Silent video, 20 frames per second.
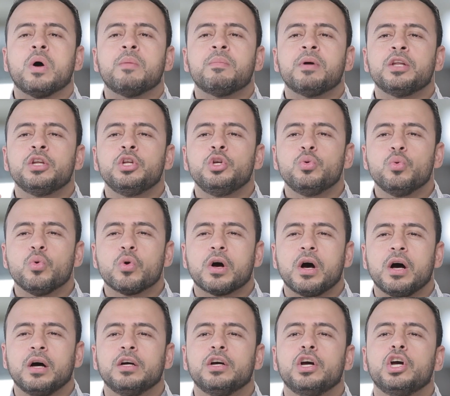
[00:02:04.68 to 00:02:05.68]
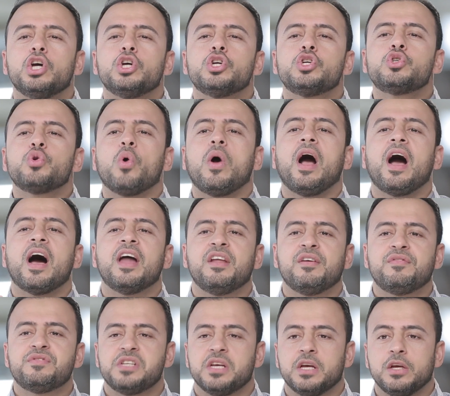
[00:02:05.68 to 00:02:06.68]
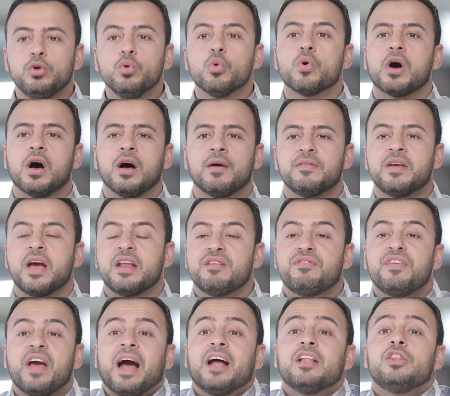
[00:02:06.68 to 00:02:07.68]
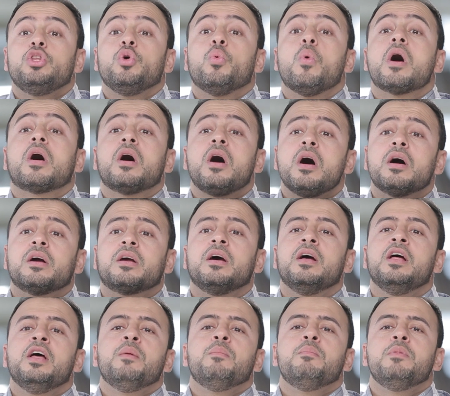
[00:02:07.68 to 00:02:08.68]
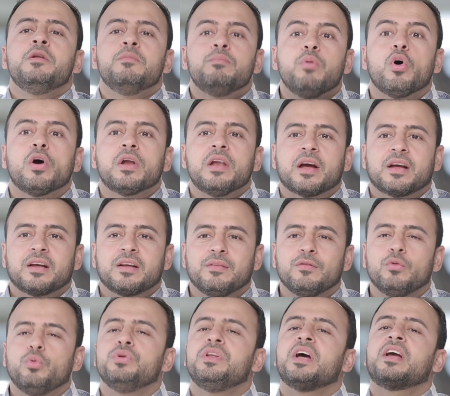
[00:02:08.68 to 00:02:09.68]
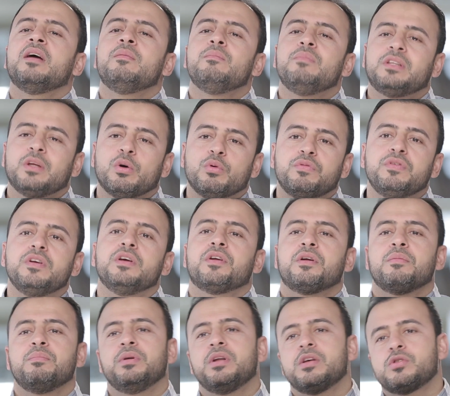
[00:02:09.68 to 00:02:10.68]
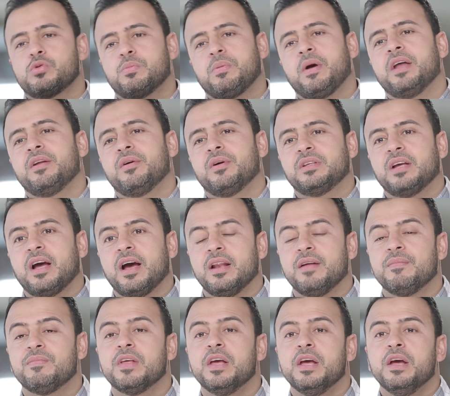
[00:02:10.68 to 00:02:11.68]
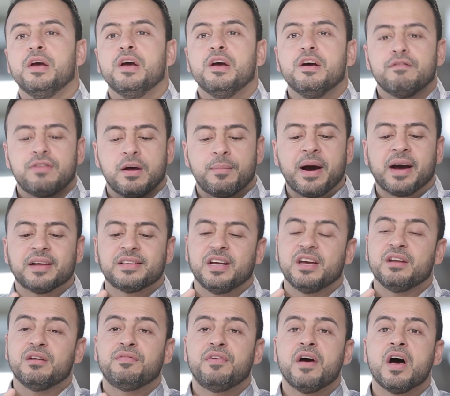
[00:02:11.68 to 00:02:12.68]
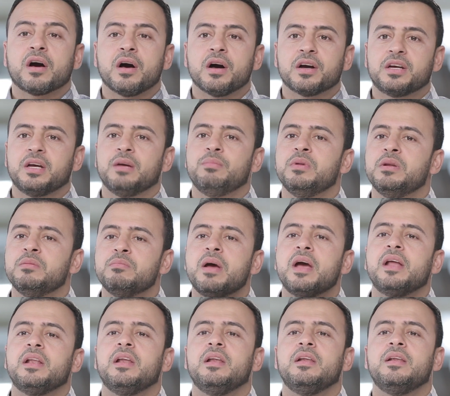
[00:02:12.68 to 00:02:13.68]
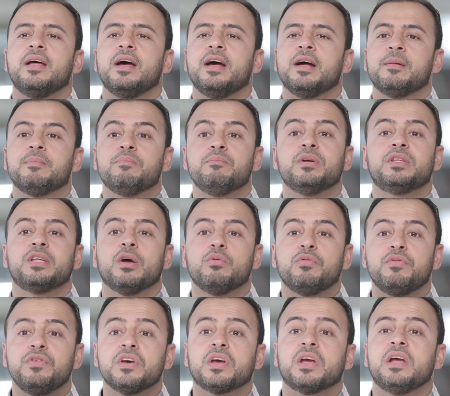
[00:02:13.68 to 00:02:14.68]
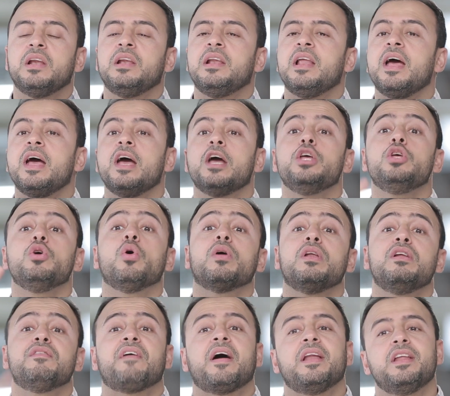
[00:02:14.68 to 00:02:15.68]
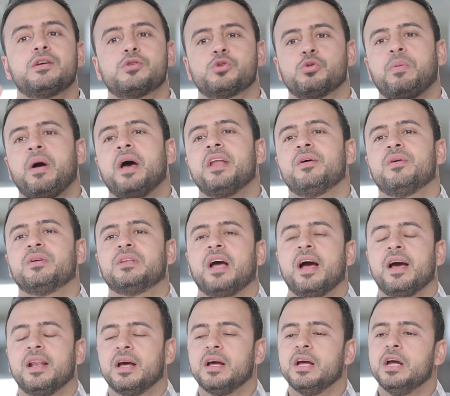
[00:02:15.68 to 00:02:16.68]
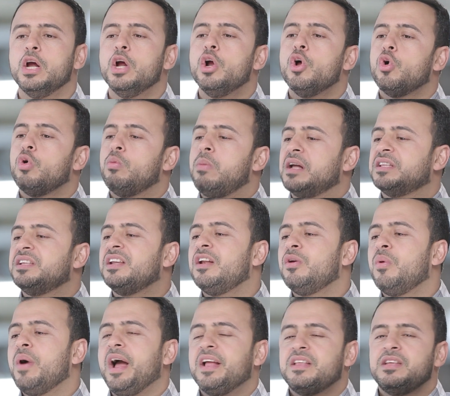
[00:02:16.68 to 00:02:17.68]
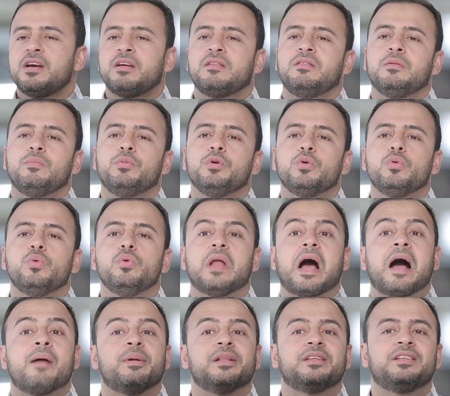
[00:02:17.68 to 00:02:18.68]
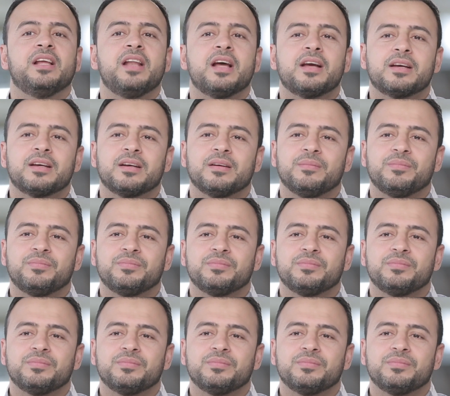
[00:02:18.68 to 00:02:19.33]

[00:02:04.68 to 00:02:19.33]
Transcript: ومن يوقى شح نفسه يوقى يعني في حد وقاك من بخلك وده كان بتوفيق ربنا سبحانه وتعالى فبعد إنفاقك من مال الله بتوفيق الله يخلف عليك سبحانه وتعالى وبعدين الواحد يكذب ويقول عملت لك